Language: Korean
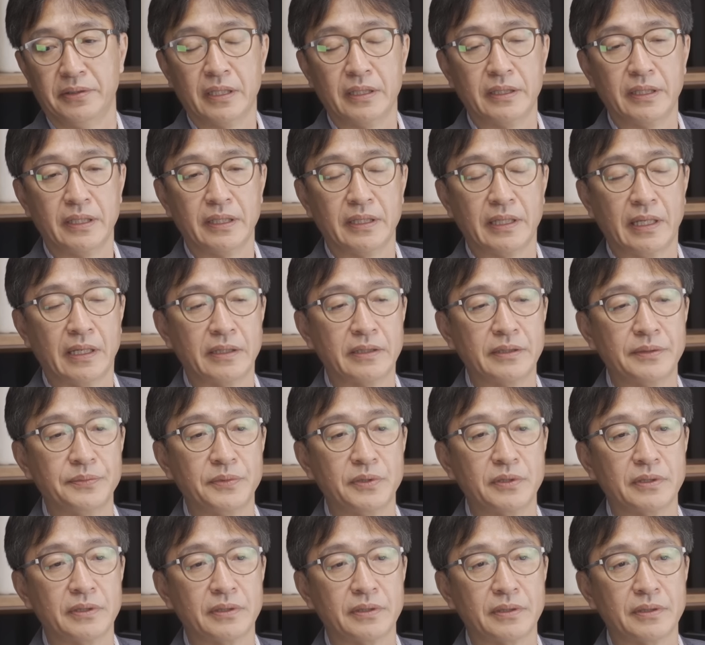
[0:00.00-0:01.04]
근데
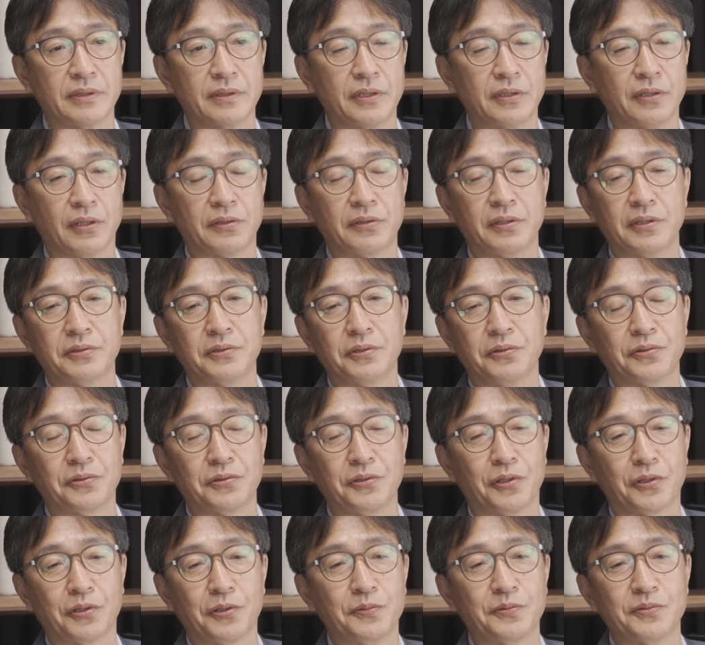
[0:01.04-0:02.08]
예금은
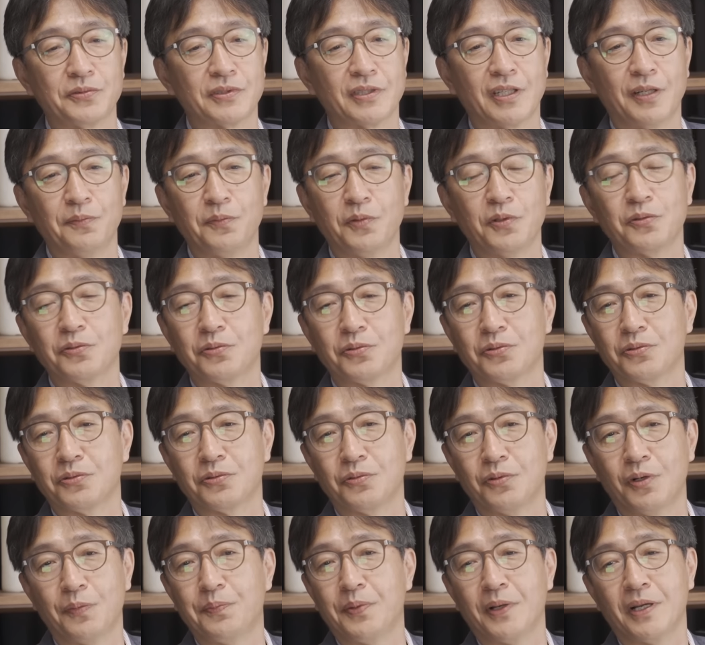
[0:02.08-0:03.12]
역사적으로 여러분들 한
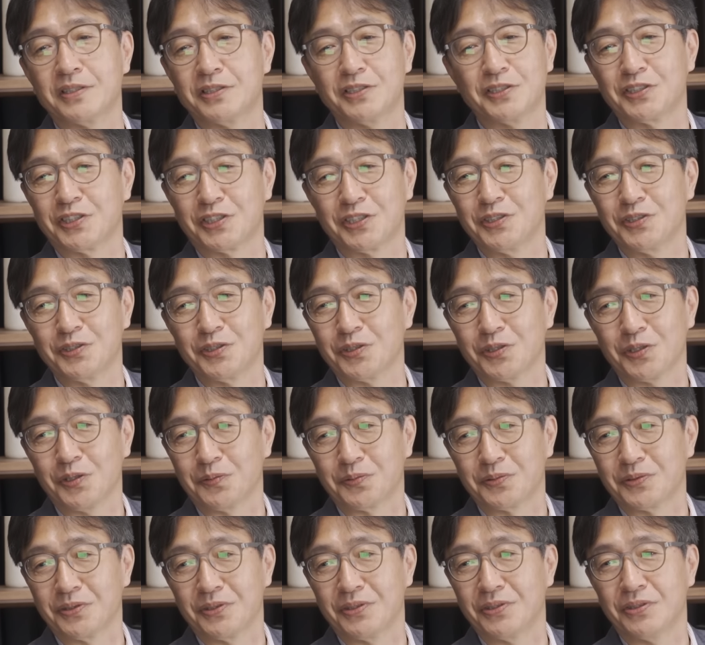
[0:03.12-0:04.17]
번도 화폐 가치를 지킨 적이
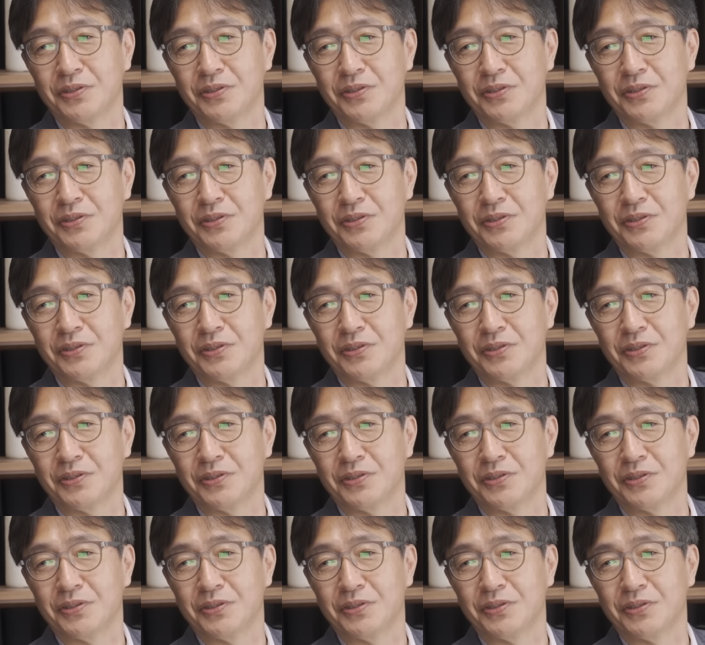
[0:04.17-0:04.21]
없어요.